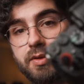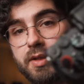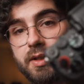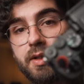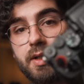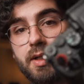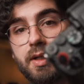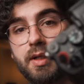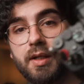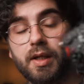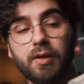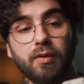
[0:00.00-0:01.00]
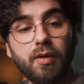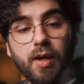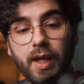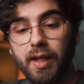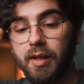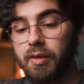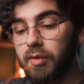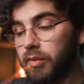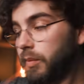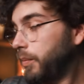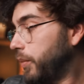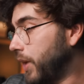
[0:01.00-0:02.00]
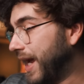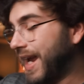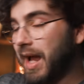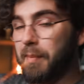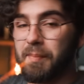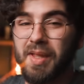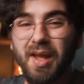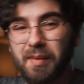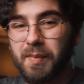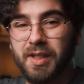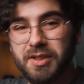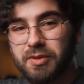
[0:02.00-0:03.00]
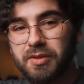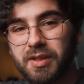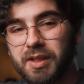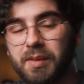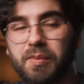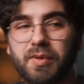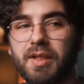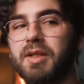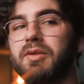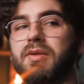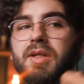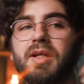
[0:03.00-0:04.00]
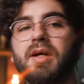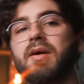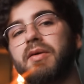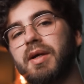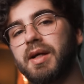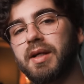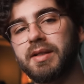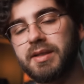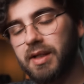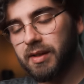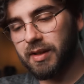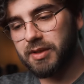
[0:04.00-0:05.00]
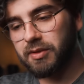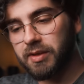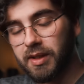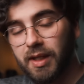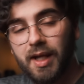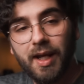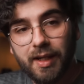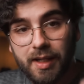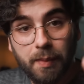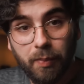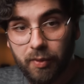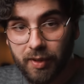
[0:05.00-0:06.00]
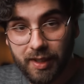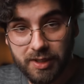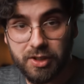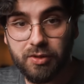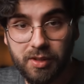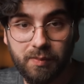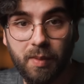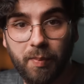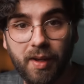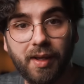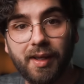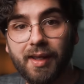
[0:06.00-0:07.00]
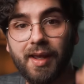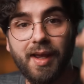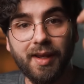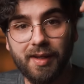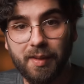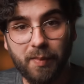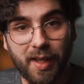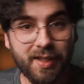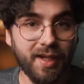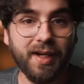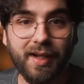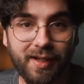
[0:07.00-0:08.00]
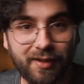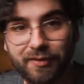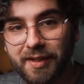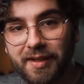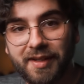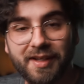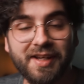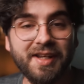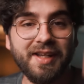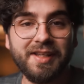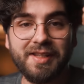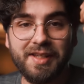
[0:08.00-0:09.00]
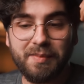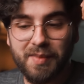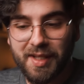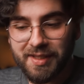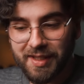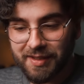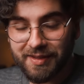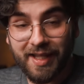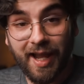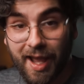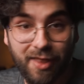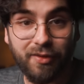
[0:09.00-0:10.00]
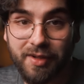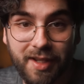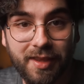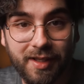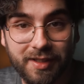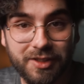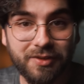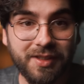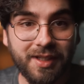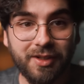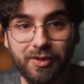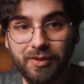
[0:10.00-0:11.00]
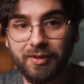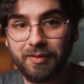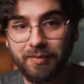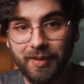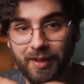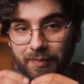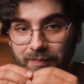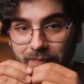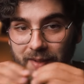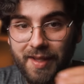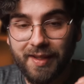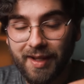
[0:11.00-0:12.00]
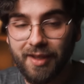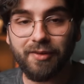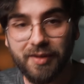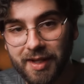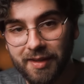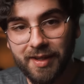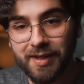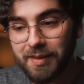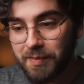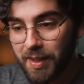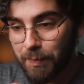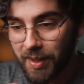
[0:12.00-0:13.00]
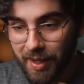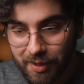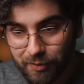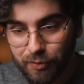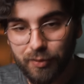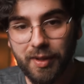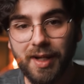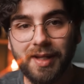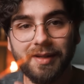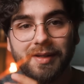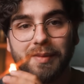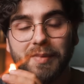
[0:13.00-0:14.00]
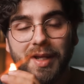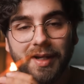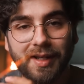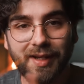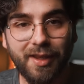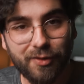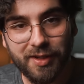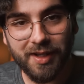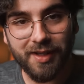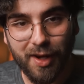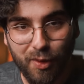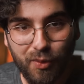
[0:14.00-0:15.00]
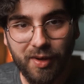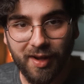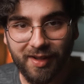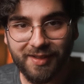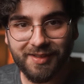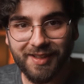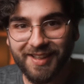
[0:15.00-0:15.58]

Sony. Que no lo he elegido para cambiarme a Sony y porque yo quiera ahora ser de Sony, ni porque Sony me pague, ni me haya regalado nada, ni me haya dejado nada. Sony no me ha dejado nada, ni me ha pagado nunca, ni me ha regalado nada nunca.